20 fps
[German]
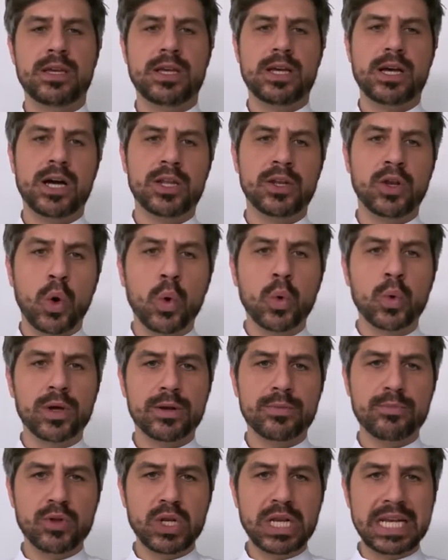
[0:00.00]
an Hunger
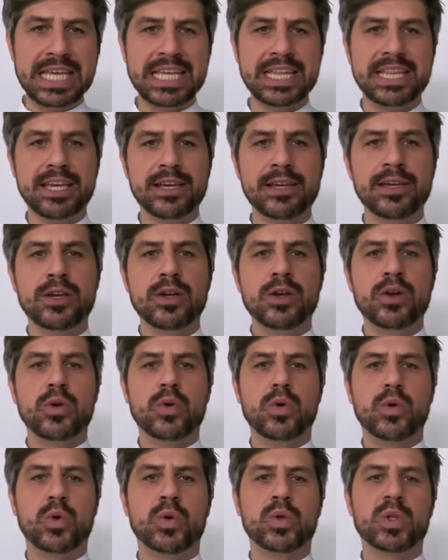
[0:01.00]
müssen leiden
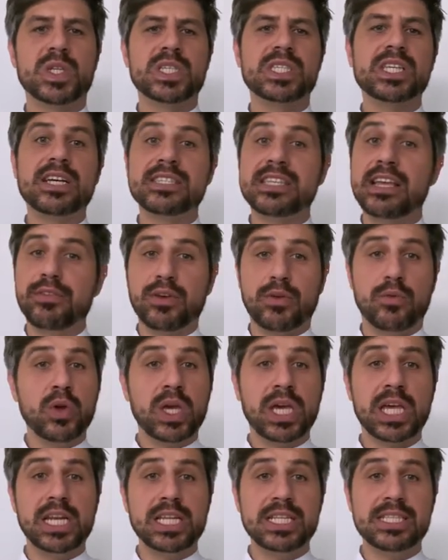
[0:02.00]
Und das kann es einfach
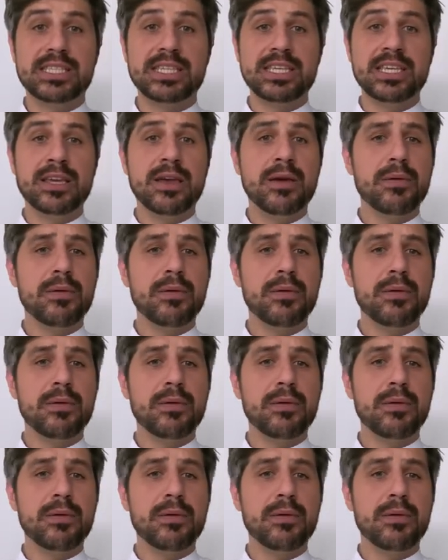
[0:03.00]
wirklich nicht sein.